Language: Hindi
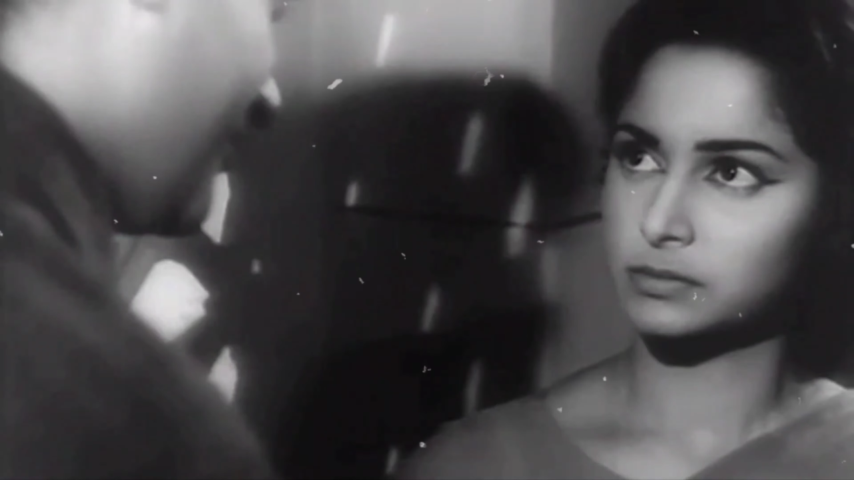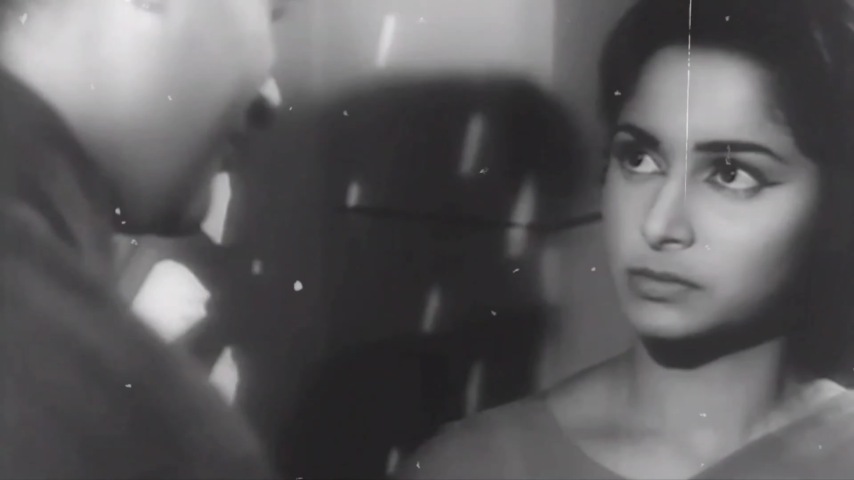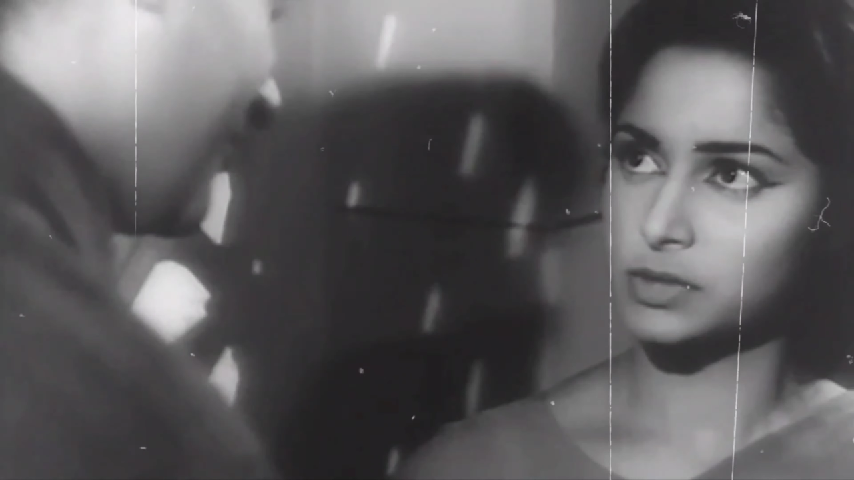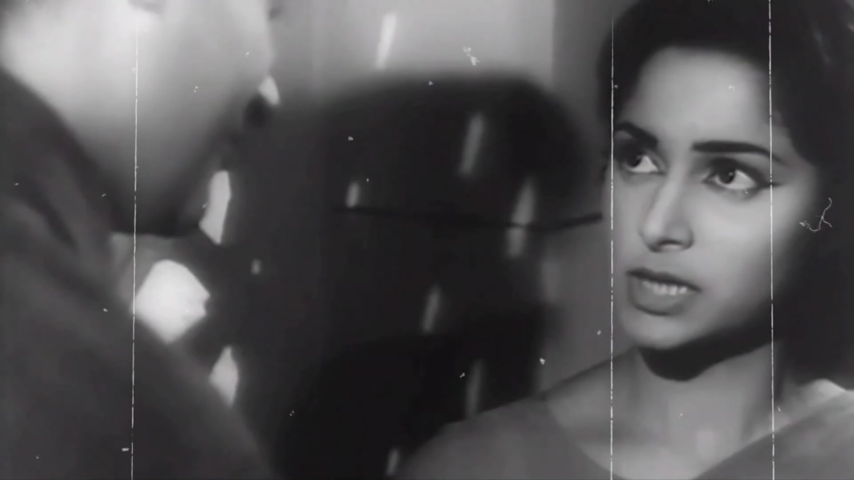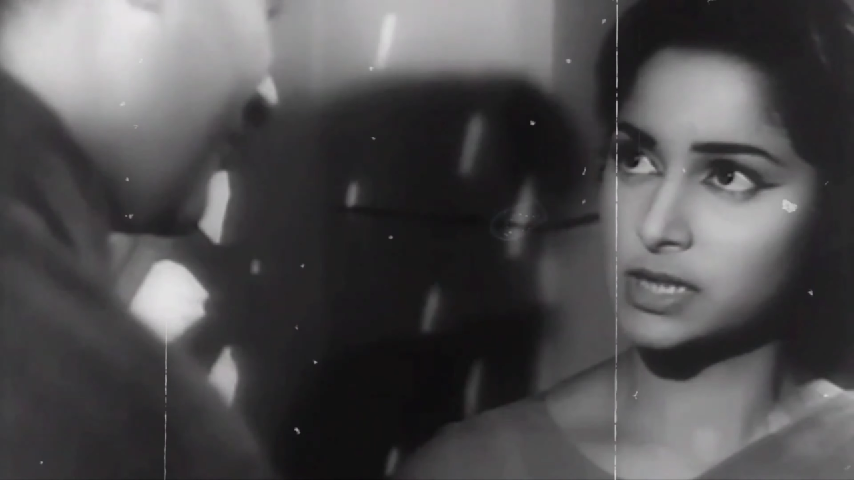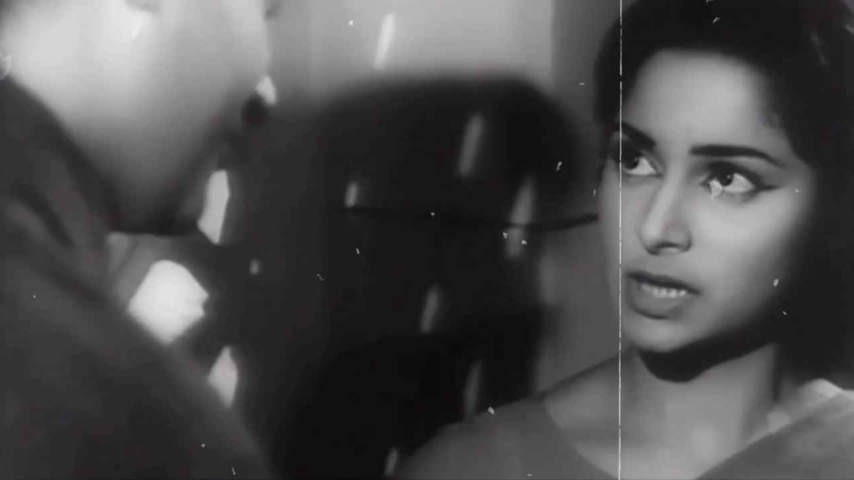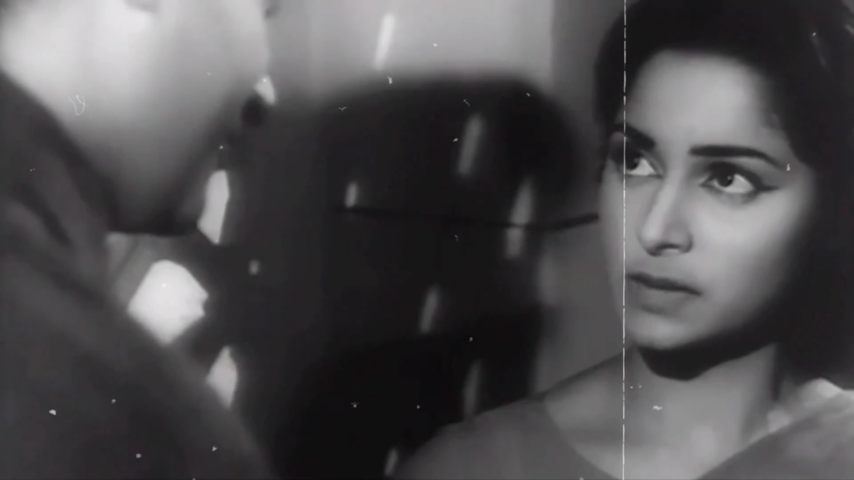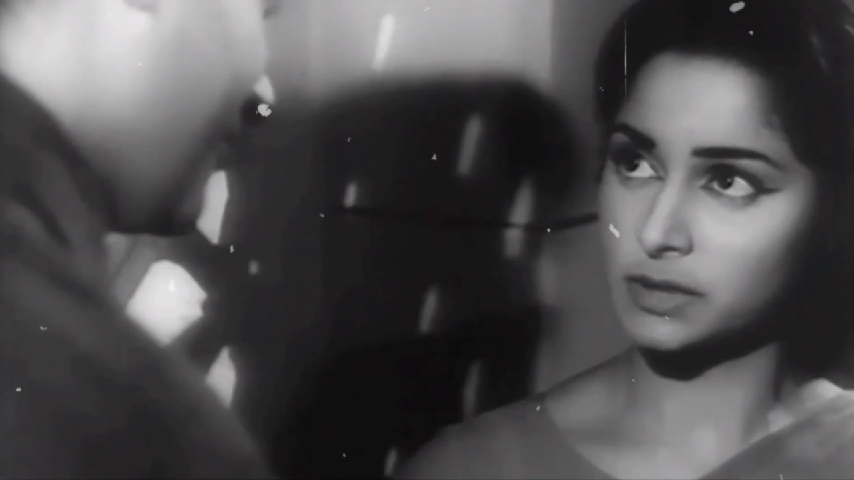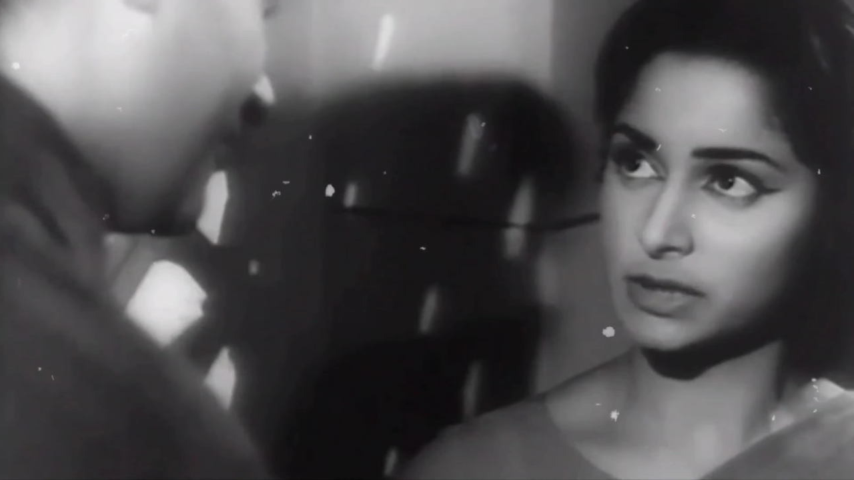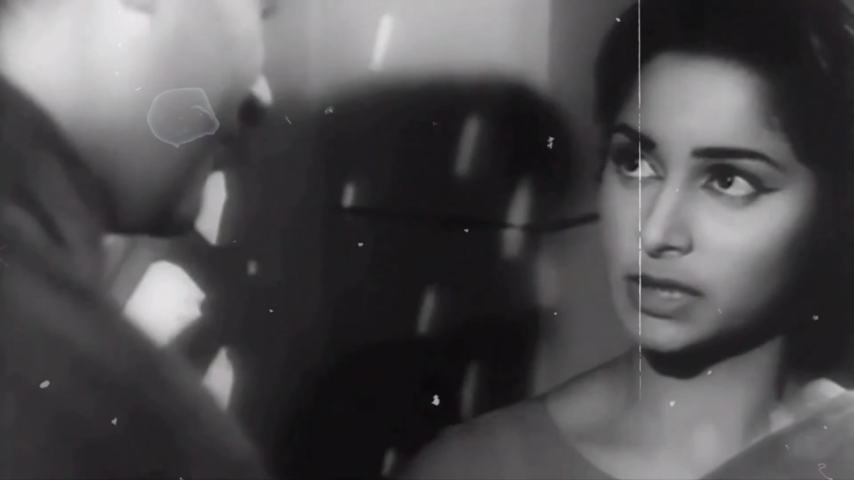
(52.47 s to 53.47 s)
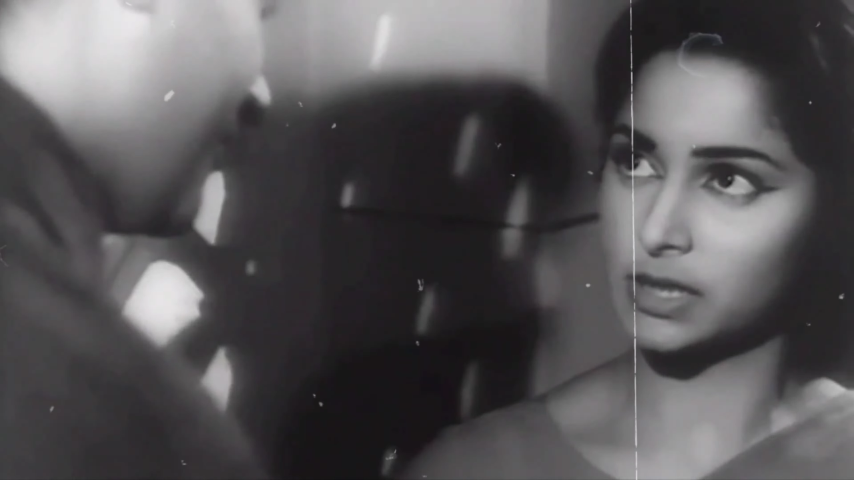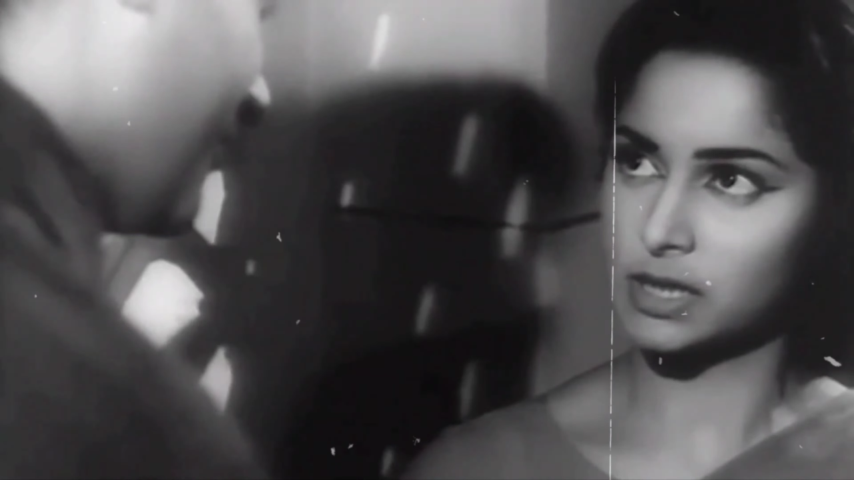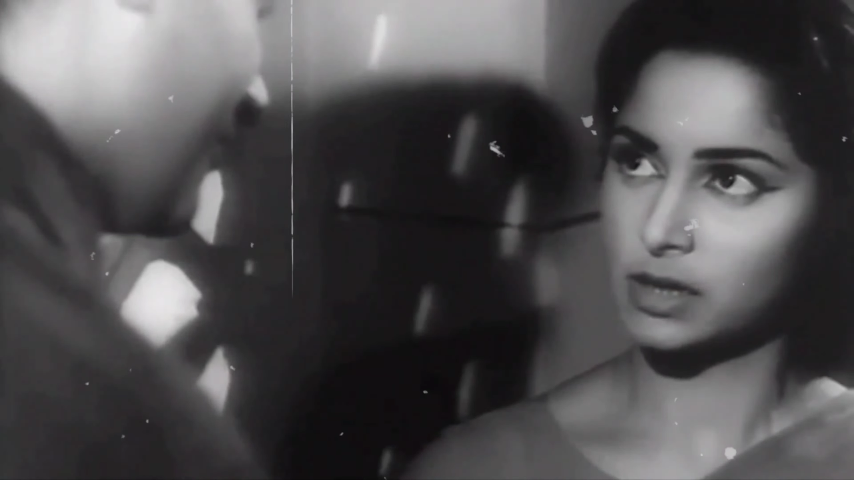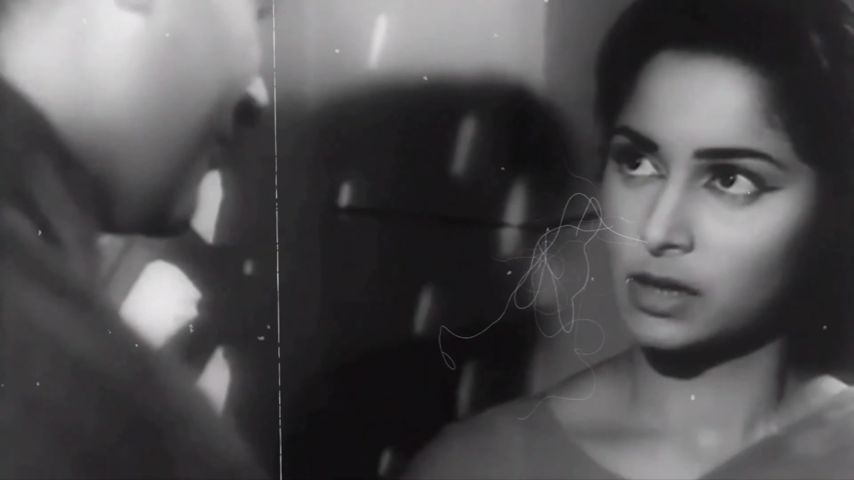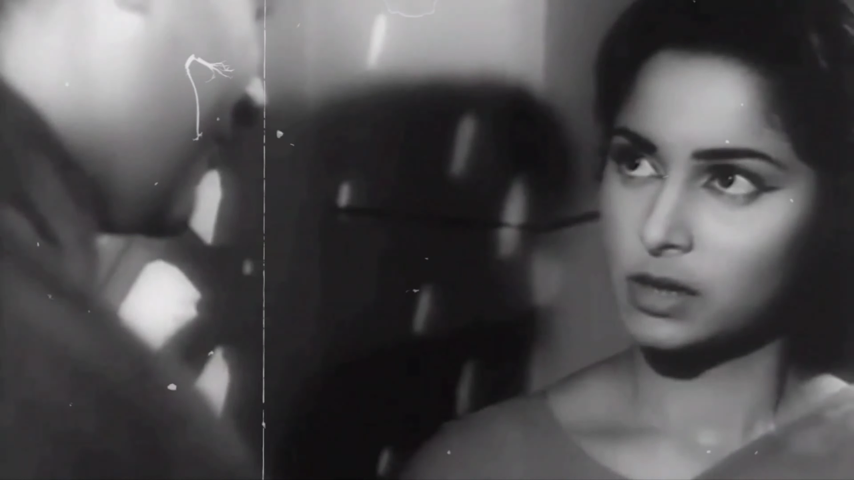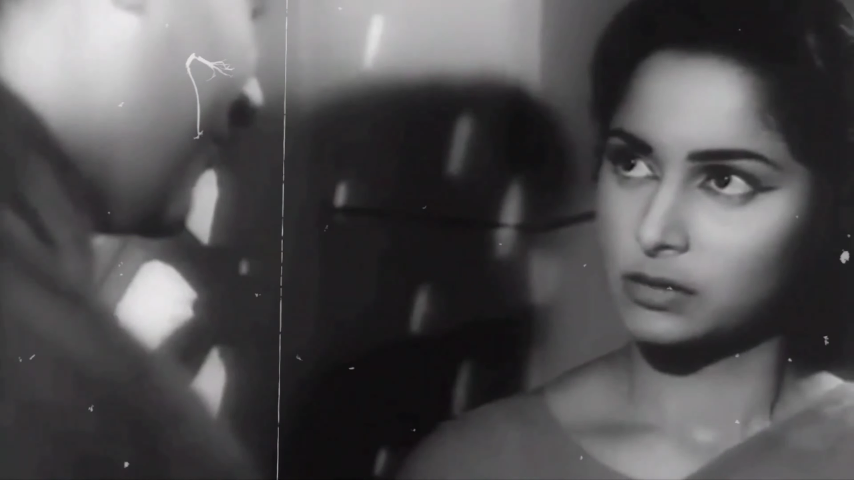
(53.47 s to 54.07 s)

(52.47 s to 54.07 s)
करना नहीं पसंद करते